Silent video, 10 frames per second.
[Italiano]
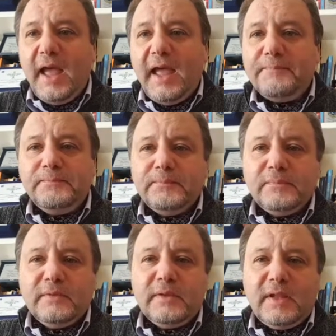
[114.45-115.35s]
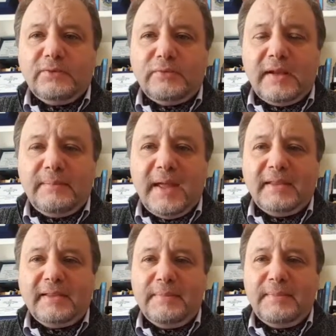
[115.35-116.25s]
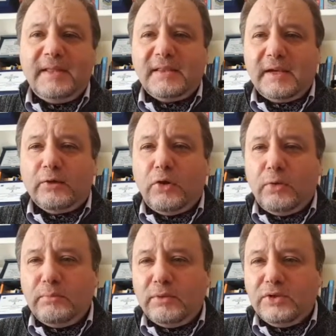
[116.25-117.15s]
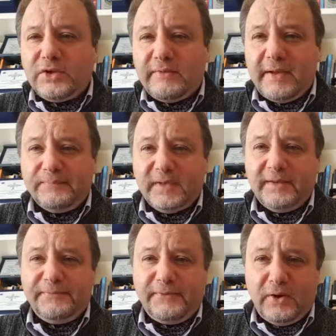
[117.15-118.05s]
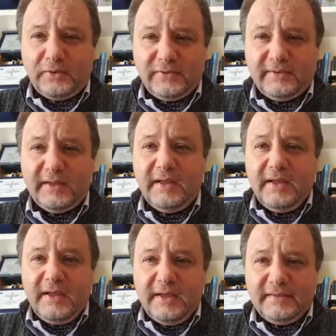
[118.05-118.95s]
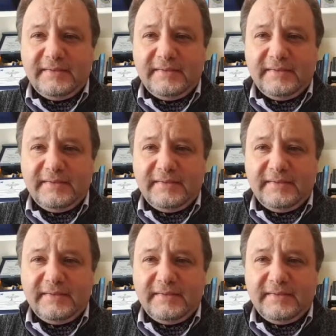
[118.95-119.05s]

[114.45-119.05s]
E mm, naturalmente mentre Colombo diceva che forse eh,